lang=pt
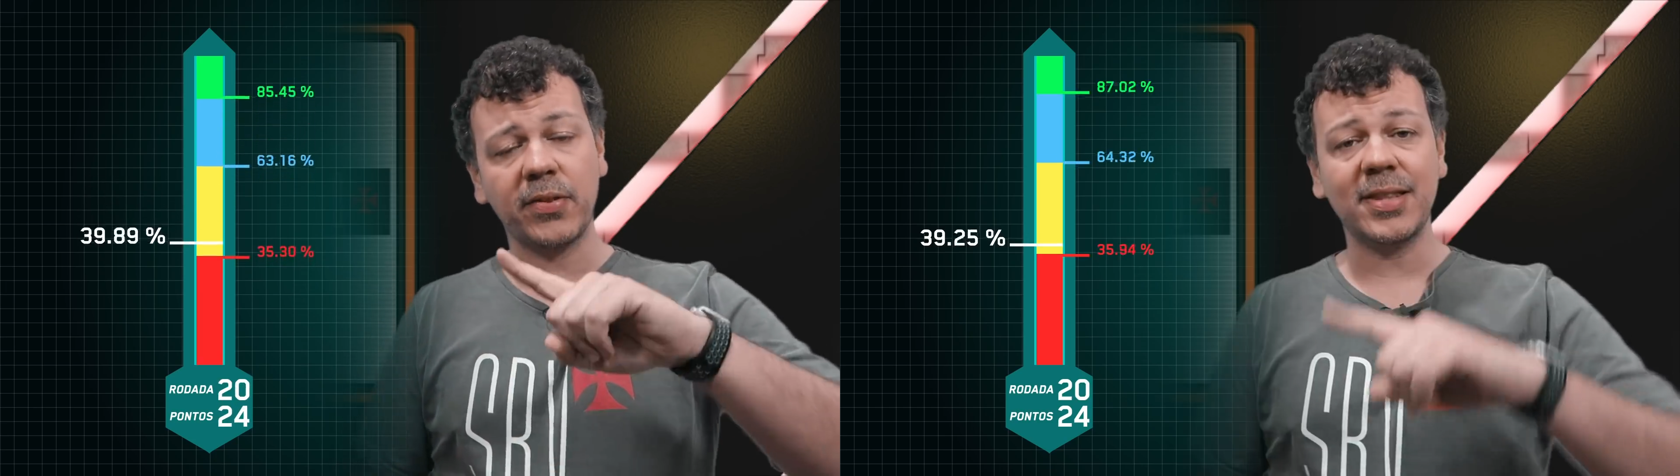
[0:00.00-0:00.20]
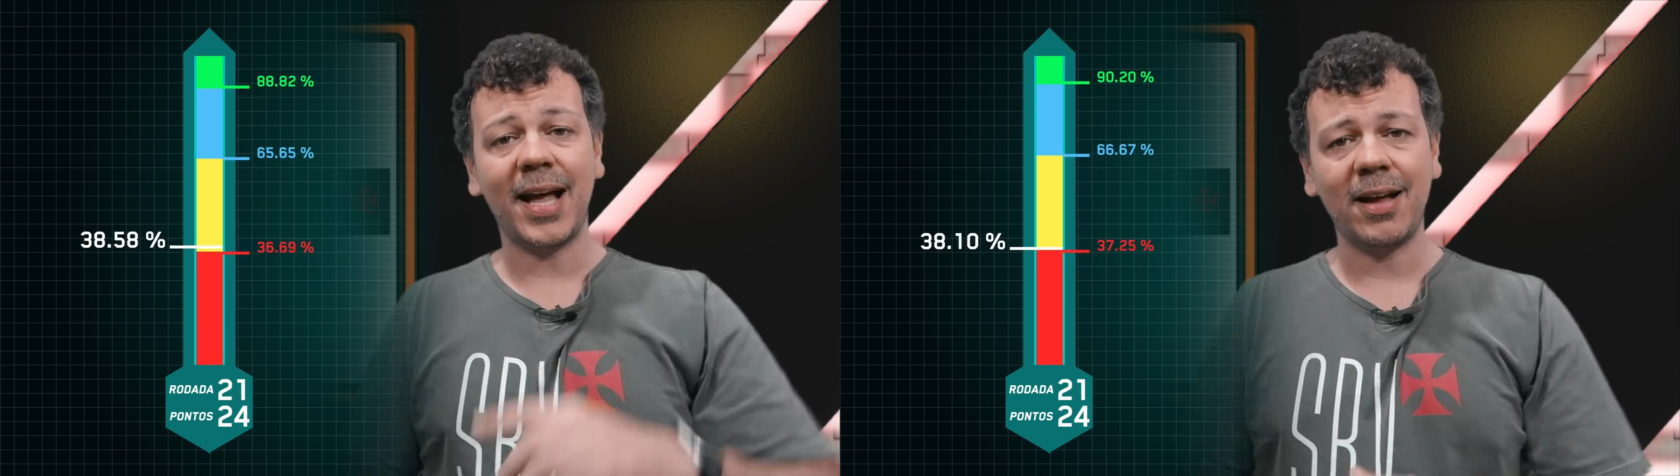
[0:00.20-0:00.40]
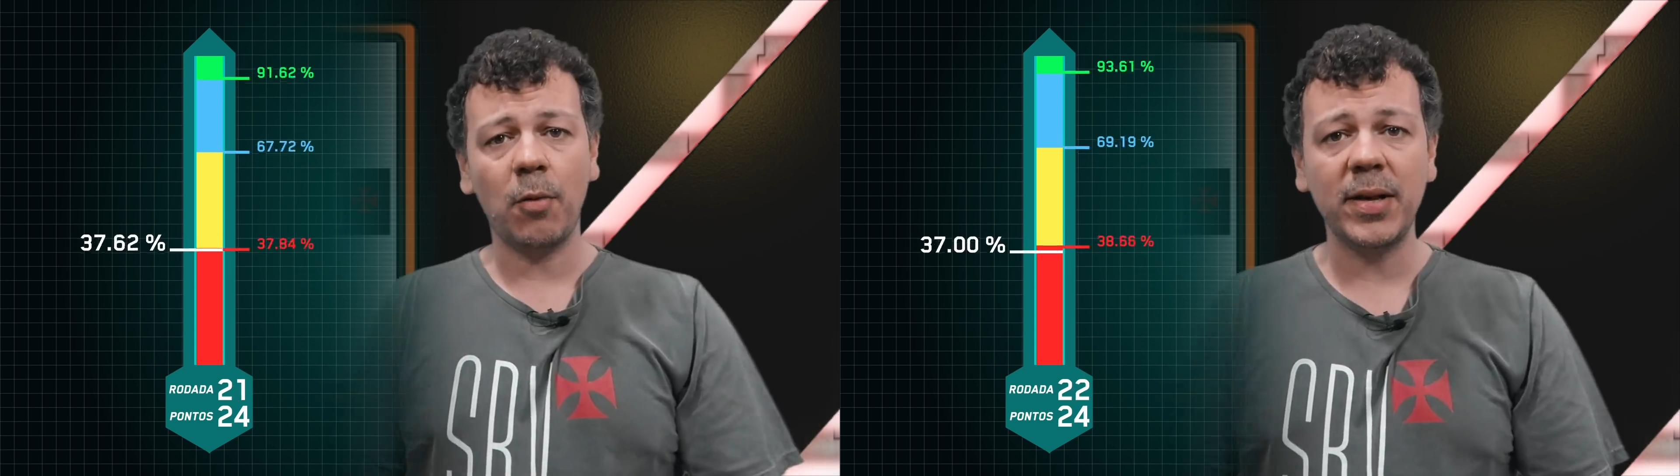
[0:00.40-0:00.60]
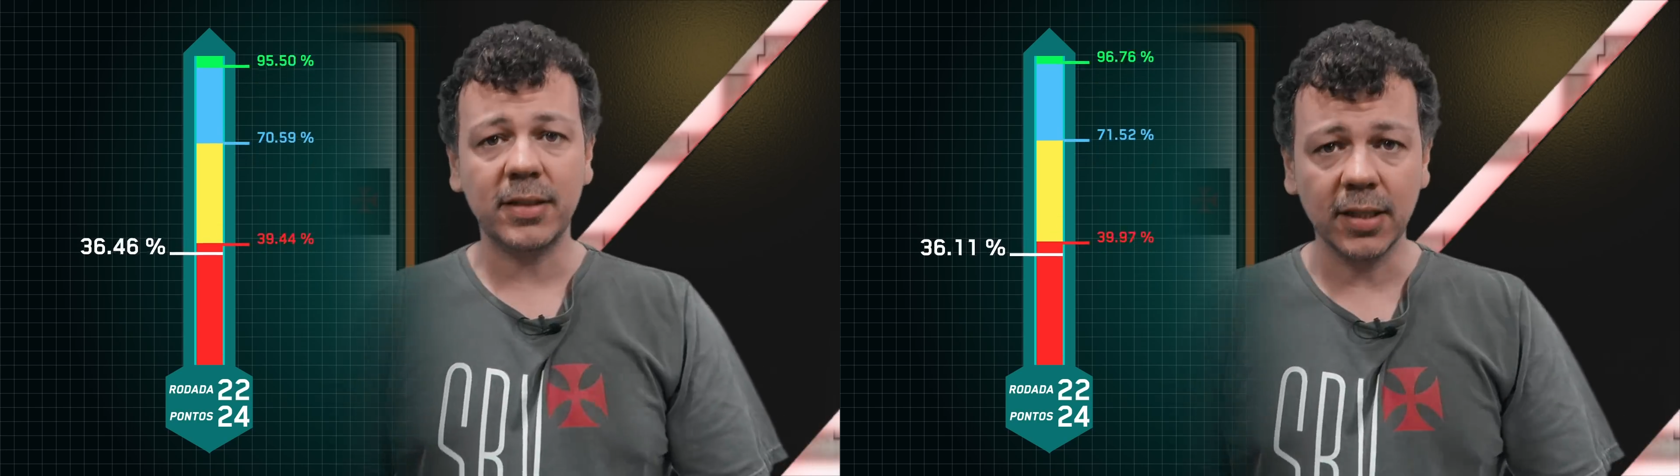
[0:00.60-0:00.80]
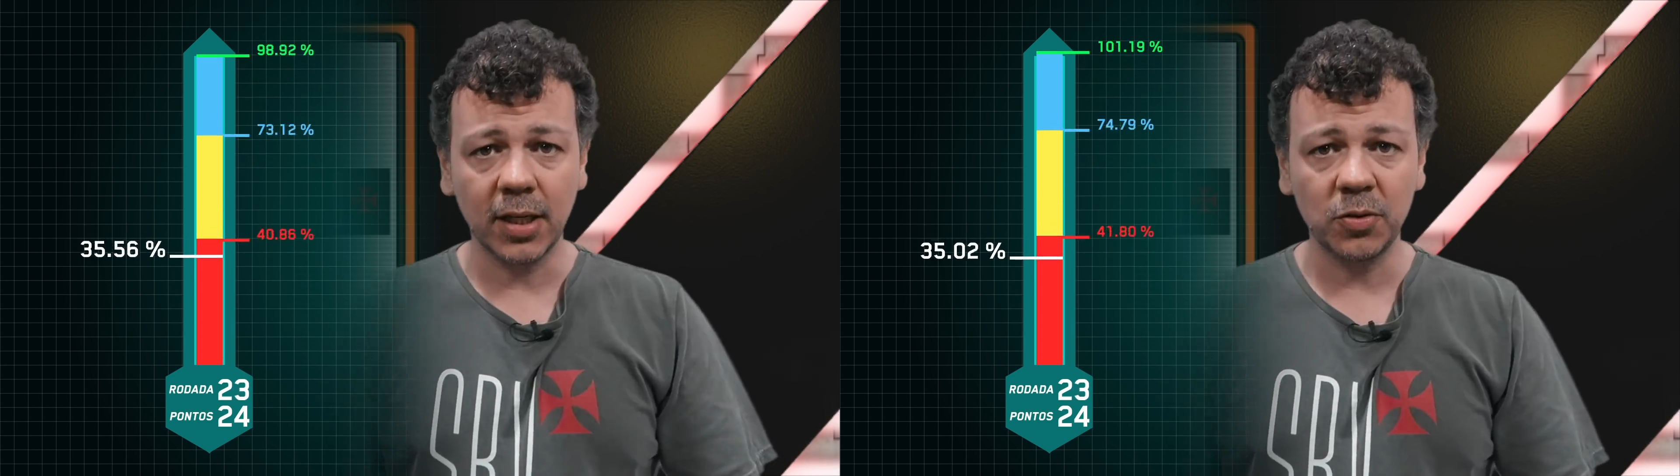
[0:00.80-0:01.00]
está
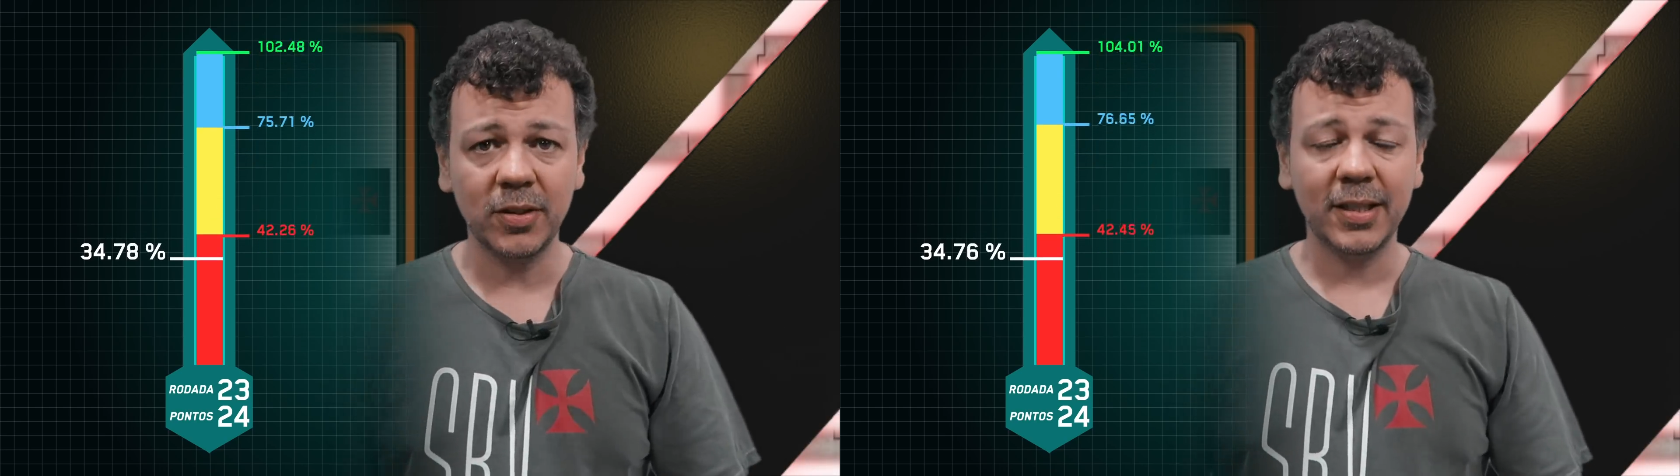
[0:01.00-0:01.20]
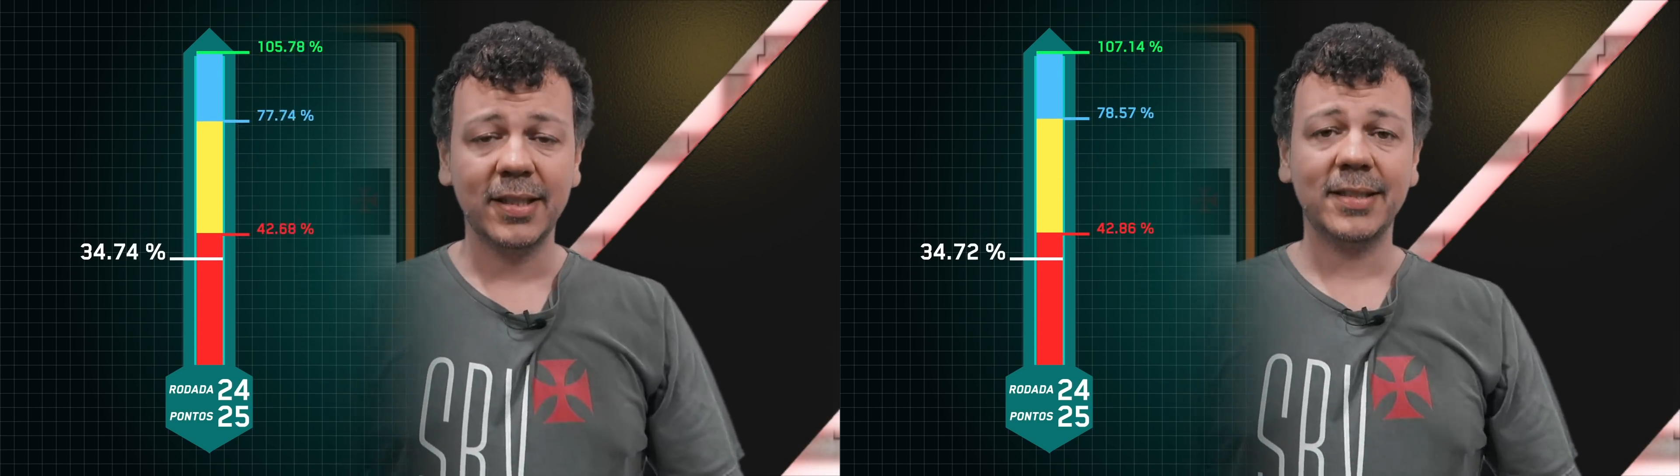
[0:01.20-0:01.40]
aumentando,